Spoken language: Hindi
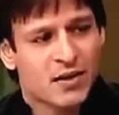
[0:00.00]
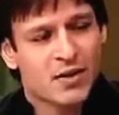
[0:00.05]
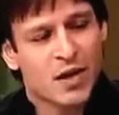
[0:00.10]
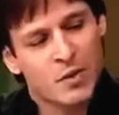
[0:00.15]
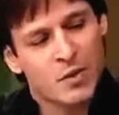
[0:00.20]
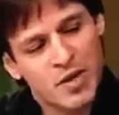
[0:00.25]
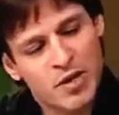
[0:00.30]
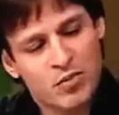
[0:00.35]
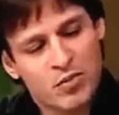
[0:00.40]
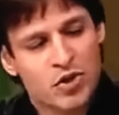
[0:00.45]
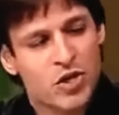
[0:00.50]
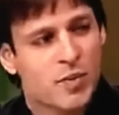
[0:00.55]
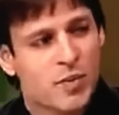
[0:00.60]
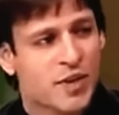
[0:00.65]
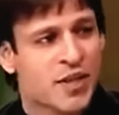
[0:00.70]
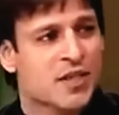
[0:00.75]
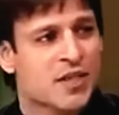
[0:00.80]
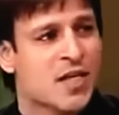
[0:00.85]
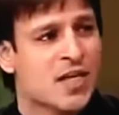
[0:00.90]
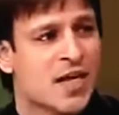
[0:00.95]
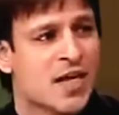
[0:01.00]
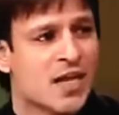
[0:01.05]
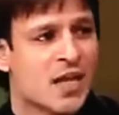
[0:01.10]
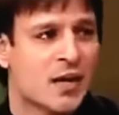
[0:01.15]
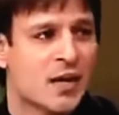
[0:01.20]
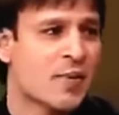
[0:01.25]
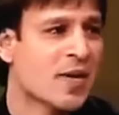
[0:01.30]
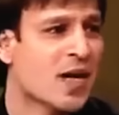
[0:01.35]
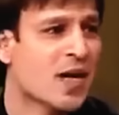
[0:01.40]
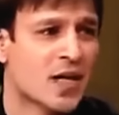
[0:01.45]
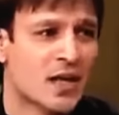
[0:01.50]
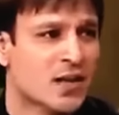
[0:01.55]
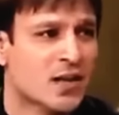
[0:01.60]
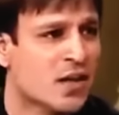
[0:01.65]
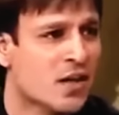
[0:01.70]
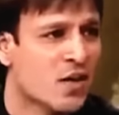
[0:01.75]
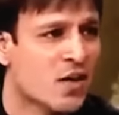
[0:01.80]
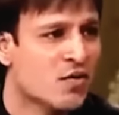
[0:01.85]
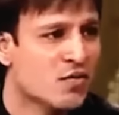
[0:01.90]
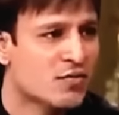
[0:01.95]
तभी मुझे पता चल गया था कि मैं गलत
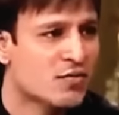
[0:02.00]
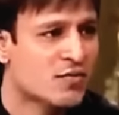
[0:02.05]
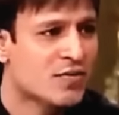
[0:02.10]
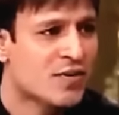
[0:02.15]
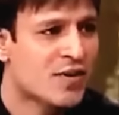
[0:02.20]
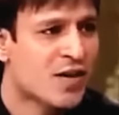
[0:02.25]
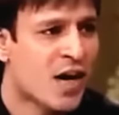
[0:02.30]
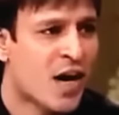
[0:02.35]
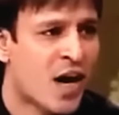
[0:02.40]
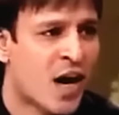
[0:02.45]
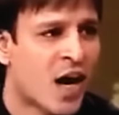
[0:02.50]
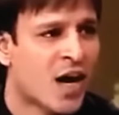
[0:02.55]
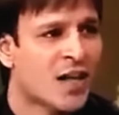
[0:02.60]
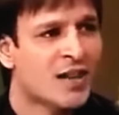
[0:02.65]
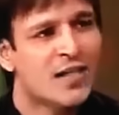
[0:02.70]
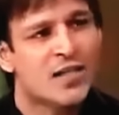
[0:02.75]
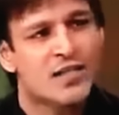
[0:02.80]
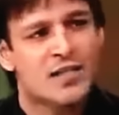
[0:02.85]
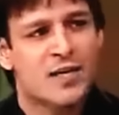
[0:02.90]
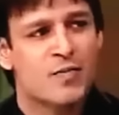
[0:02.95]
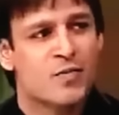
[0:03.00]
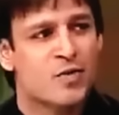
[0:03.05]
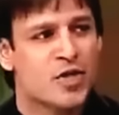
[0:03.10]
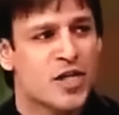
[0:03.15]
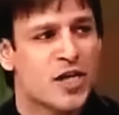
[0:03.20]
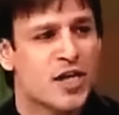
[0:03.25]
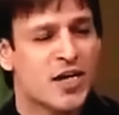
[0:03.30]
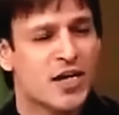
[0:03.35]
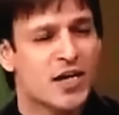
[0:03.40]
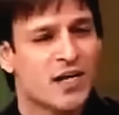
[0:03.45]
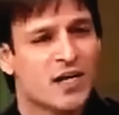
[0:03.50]
कर रहा हूँ तभी पता अंदर से मुझे